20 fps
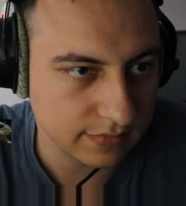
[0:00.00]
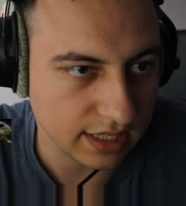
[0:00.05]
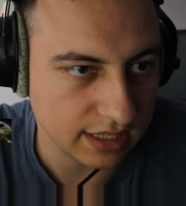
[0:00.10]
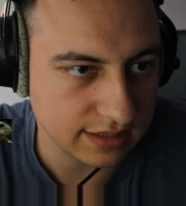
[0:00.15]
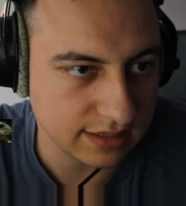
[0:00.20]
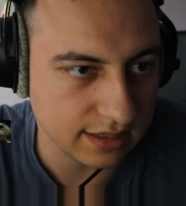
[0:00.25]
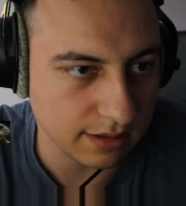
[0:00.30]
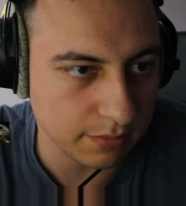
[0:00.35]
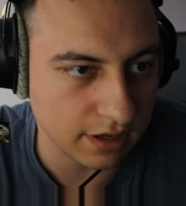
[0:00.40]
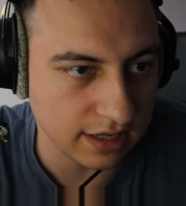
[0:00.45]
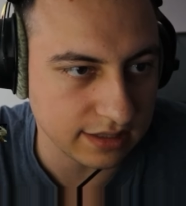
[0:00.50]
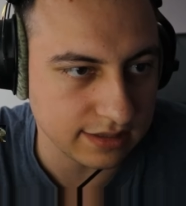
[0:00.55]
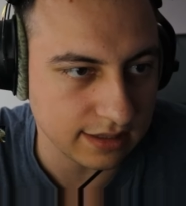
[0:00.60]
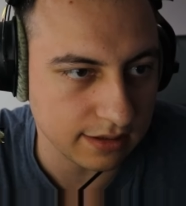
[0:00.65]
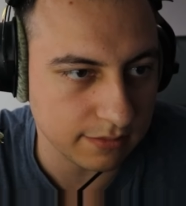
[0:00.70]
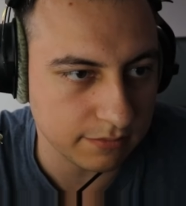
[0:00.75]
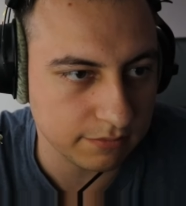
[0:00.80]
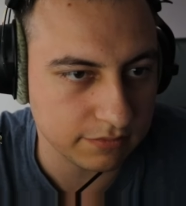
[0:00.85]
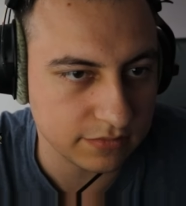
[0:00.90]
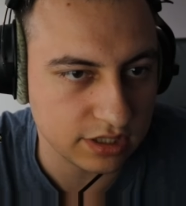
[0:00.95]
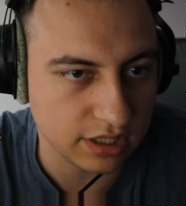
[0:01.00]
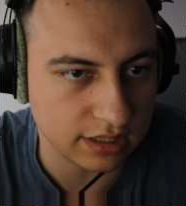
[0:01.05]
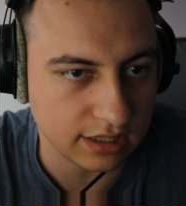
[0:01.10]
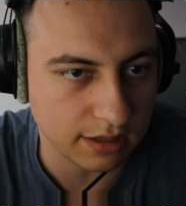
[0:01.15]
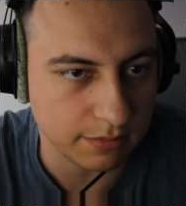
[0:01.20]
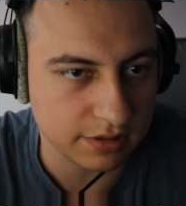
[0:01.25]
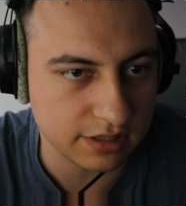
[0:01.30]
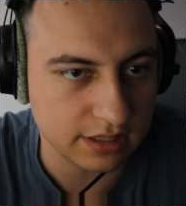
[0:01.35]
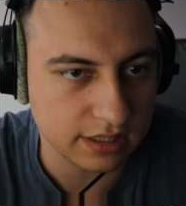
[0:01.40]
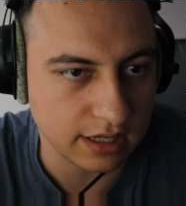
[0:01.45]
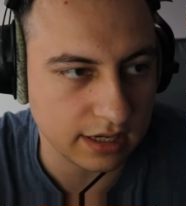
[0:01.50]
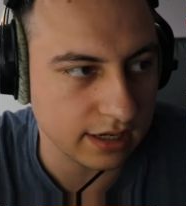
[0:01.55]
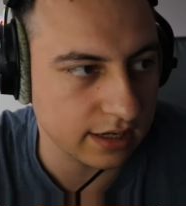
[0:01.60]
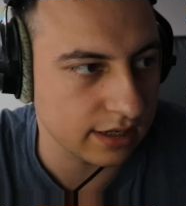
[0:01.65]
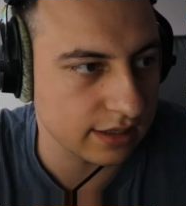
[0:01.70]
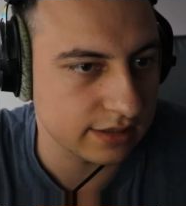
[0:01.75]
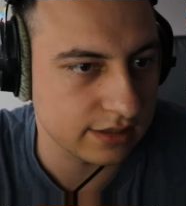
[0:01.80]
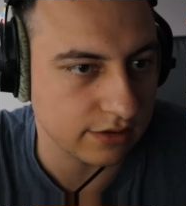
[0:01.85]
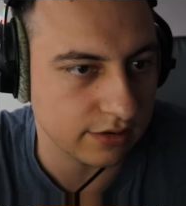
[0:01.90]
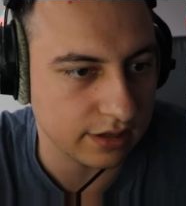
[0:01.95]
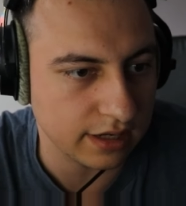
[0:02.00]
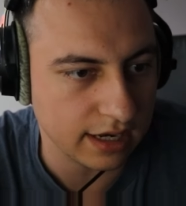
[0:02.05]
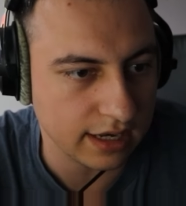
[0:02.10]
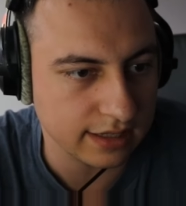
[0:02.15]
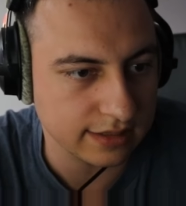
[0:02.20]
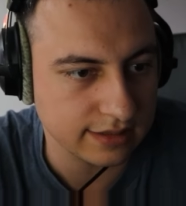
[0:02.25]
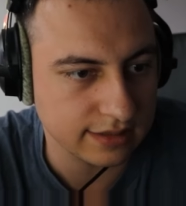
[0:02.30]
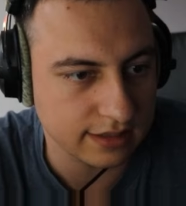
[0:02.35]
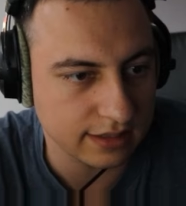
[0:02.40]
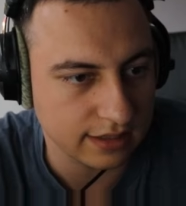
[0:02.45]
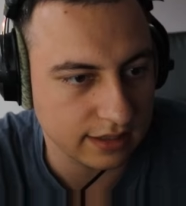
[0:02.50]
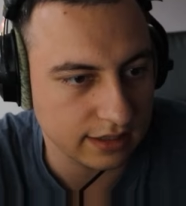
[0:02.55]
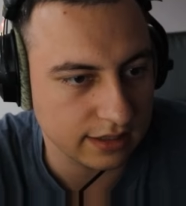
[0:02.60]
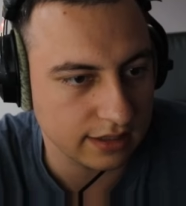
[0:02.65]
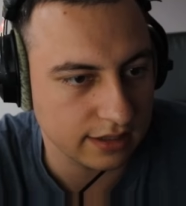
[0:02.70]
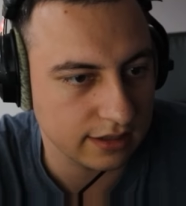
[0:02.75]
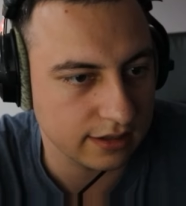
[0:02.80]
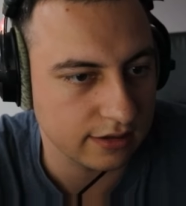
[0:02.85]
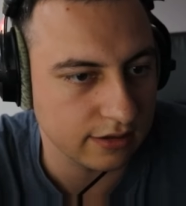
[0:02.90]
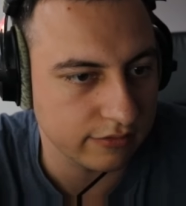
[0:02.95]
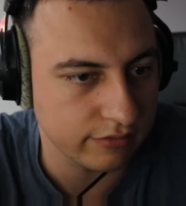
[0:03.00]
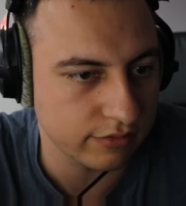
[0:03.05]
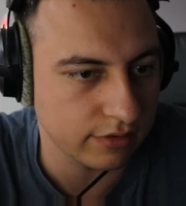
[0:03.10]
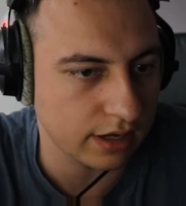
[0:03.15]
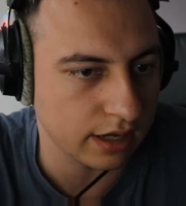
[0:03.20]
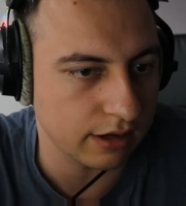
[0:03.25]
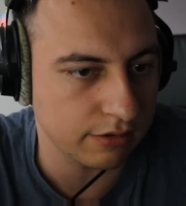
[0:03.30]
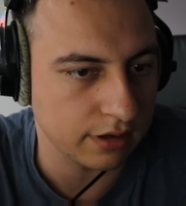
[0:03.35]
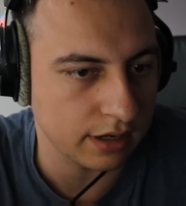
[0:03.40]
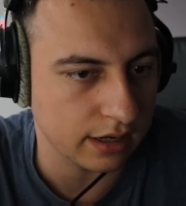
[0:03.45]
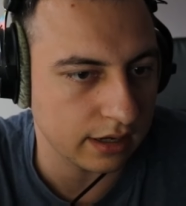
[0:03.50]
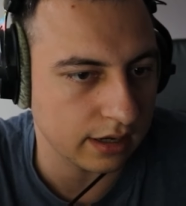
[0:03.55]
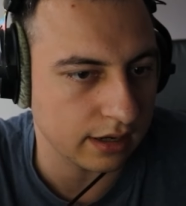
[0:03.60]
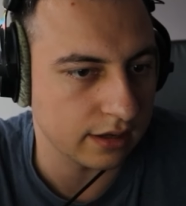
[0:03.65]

Następnym razem czytam, gdzie, gdzie on jest i go wukeuję,